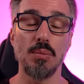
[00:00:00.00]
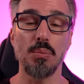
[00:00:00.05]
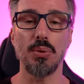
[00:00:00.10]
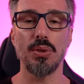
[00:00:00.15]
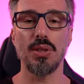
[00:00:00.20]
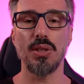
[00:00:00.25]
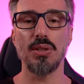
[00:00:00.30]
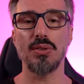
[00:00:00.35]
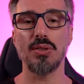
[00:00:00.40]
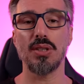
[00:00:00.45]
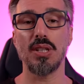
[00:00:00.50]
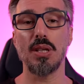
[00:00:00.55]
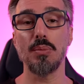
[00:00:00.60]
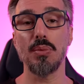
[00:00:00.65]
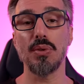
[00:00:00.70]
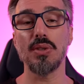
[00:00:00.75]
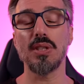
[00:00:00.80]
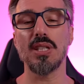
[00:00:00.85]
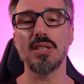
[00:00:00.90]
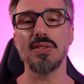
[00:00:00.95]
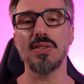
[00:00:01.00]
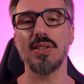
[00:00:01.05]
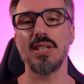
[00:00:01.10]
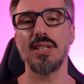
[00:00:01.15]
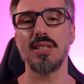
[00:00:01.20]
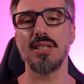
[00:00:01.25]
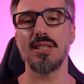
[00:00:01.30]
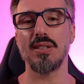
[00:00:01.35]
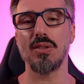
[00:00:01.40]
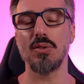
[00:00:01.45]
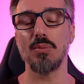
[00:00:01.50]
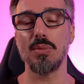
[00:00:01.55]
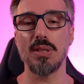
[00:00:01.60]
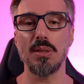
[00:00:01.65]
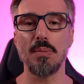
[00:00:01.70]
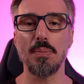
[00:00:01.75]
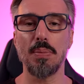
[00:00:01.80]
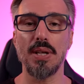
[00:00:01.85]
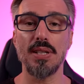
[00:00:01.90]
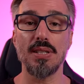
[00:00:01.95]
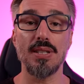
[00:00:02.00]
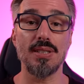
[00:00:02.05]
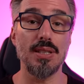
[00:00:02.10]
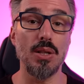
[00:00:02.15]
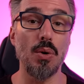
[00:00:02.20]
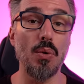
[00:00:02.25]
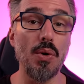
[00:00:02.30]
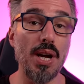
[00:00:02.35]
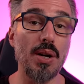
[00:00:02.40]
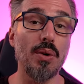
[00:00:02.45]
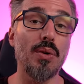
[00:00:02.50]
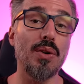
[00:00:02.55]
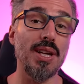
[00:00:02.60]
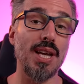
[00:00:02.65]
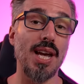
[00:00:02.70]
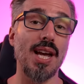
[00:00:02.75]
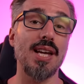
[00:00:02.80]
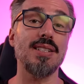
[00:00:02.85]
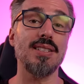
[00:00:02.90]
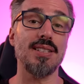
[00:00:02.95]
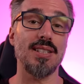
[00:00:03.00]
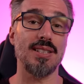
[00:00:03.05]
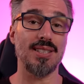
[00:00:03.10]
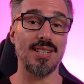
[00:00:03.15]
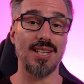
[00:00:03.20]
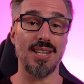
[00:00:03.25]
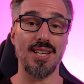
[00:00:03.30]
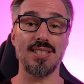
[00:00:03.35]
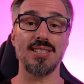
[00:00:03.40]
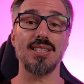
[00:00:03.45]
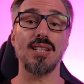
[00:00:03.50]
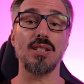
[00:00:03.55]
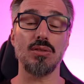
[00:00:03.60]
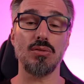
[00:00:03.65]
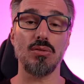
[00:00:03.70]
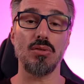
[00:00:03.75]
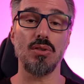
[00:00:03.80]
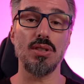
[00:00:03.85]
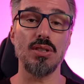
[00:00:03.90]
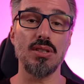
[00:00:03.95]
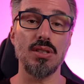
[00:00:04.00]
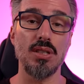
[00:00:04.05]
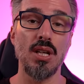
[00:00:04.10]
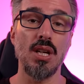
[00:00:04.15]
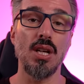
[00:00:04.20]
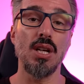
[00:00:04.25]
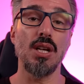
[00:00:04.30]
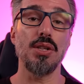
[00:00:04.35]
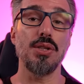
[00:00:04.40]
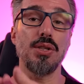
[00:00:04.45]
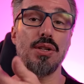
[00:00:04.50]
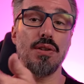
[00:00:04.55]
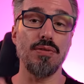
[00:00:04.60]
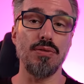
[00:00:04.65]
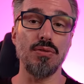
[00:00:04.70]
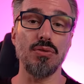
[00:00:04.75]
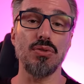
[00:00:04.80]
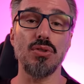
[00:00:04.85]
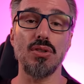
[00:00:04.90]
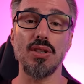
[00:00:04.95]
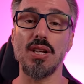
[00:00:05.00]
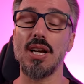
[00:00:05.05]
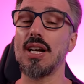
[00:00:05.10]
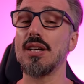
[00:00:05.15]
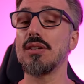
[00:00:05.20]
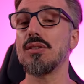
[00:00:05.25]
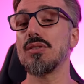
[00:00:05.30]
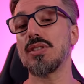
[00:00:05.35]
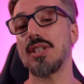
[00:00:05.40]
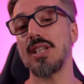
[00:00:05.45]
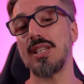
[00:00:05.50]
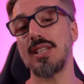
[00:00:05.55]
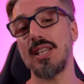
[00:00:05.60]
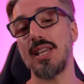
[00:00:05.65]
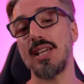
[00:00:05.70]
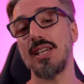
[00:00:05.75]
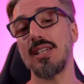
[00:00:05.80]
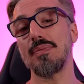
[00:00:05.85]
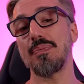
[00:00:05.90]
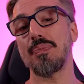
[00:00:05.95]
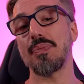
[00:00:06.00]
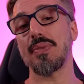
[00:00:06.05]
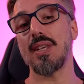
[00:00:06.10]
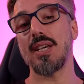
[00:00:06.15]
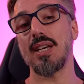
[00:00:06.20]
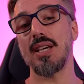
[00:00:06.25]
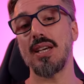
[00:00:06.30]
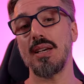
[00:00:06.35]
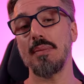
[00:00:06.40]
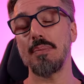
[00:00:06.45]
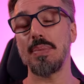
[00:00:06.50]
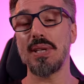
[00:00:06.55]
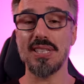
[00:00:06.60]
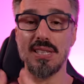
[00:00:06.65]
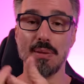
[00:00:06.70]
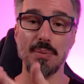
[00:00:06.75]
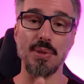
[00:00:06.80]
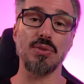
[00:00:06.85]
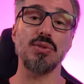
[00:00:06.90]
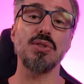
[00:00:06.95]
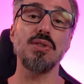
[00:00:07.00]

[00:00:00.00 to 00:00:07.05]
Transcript: Por isso que muitas vezes algumas empresas não reconhecem as realizações de funcionários que têm é, pensamentos